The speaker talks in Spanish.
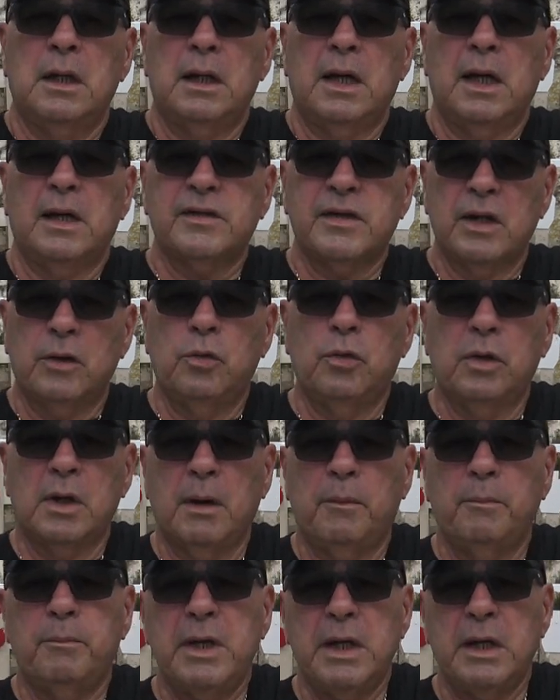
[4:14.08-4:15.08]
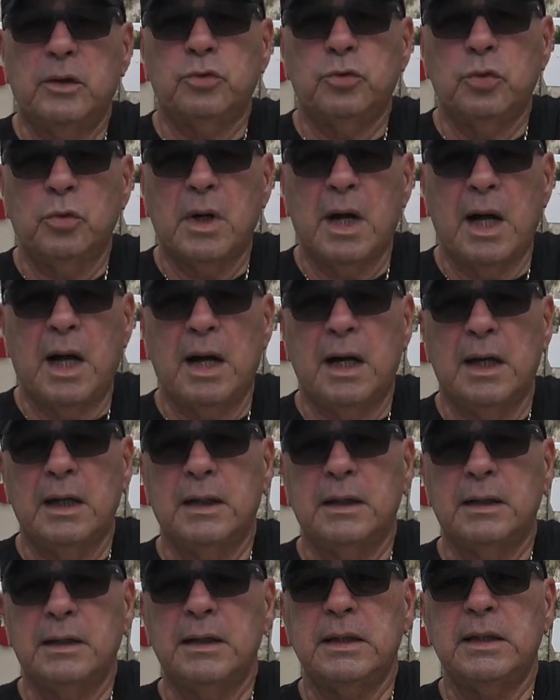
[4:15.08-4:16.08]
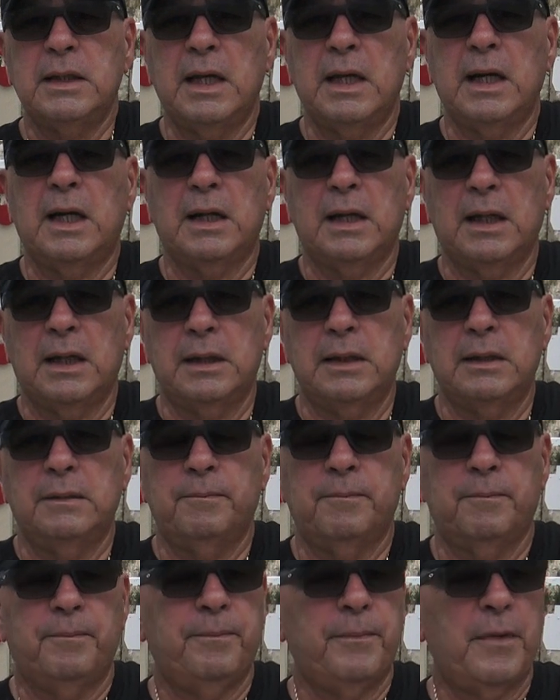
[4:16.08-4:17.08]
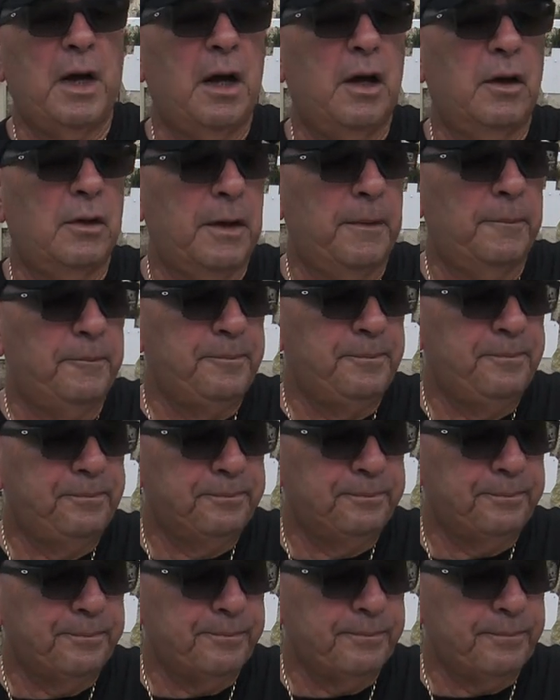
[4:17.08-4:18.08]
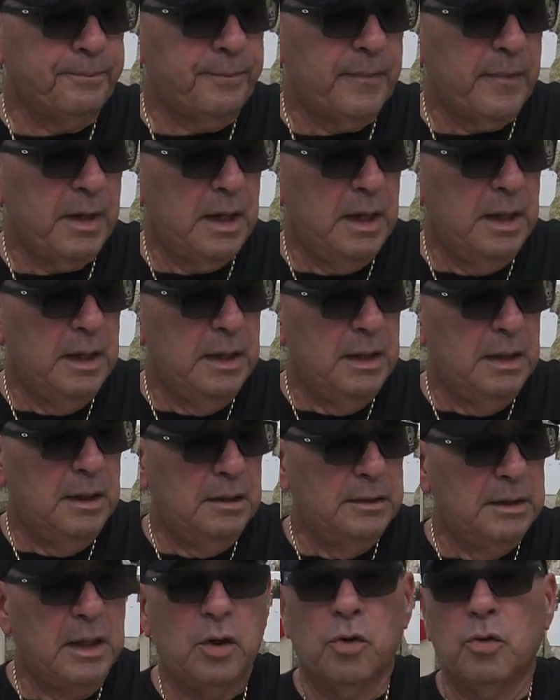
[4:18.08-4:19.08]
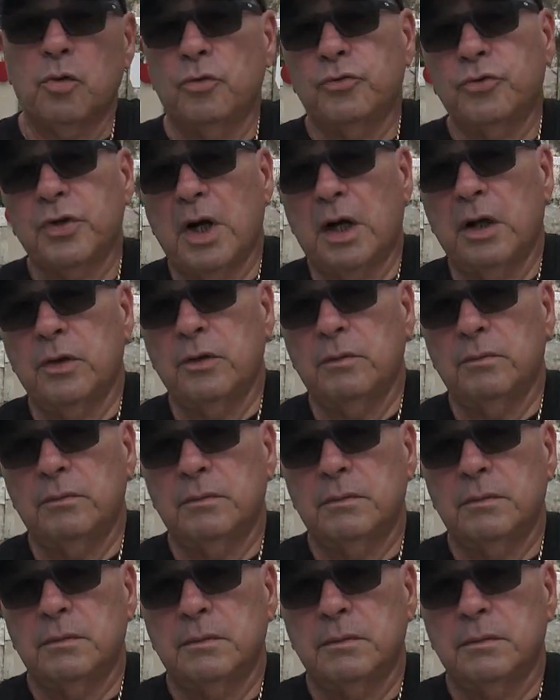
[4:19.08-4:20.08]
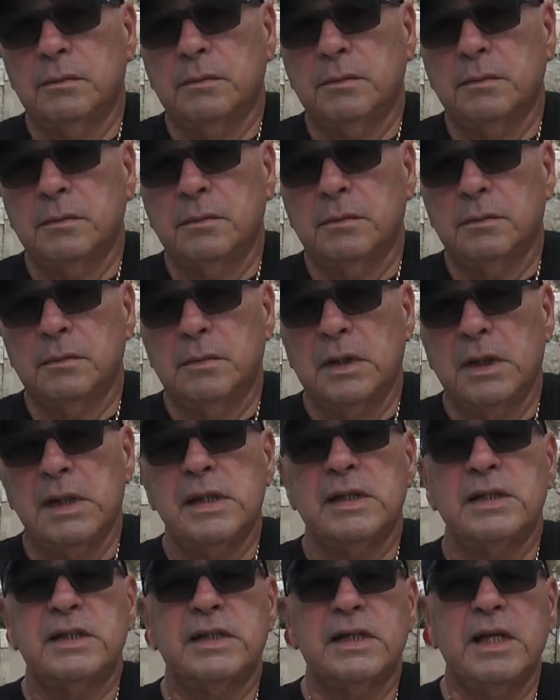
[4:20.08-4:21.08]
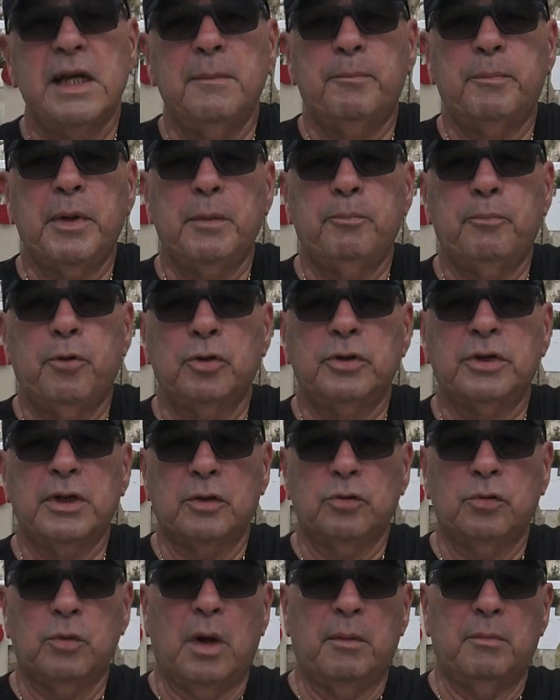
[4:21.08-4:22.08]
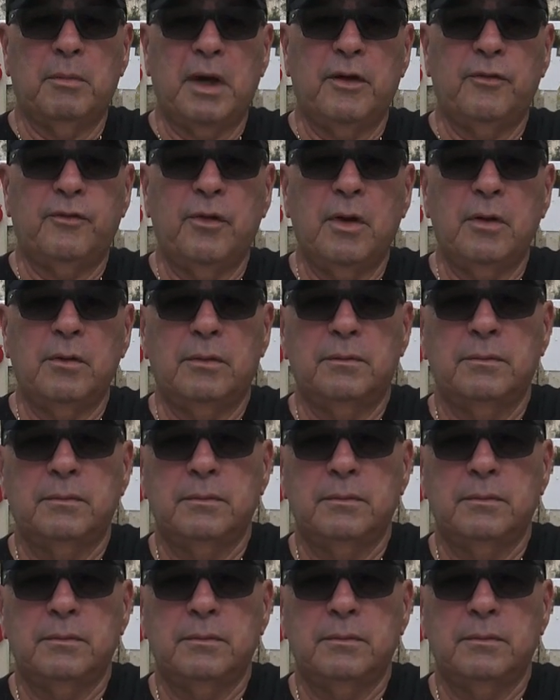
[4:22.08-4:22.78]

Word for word: Asegura bien tu caja y déjala ahí. Ahora, de lo contrario, siempre porta tu arma de fuego.